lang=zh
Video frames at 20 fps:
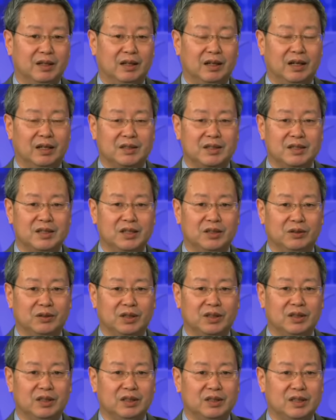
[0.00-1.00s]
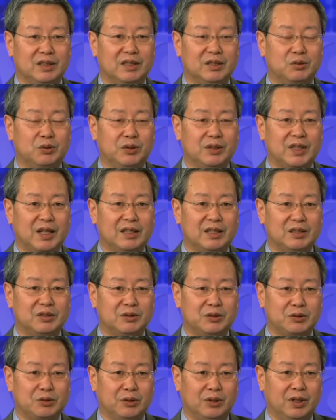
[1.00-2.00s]
啊，甚至有的那些国家呢，
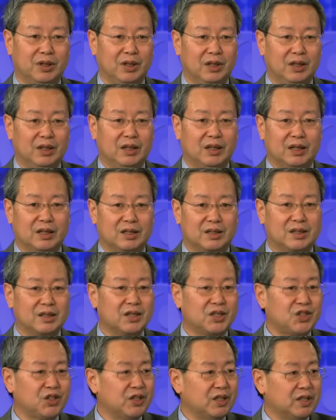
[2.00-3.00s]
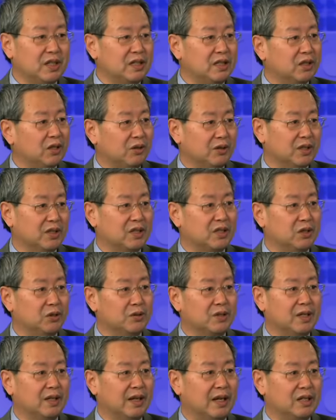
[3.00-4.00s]
就是说，呃，这个世界经济到底是
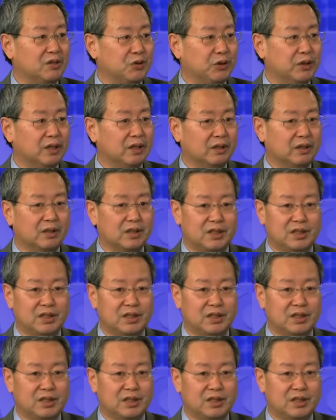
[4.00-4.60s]
由谁来决定的？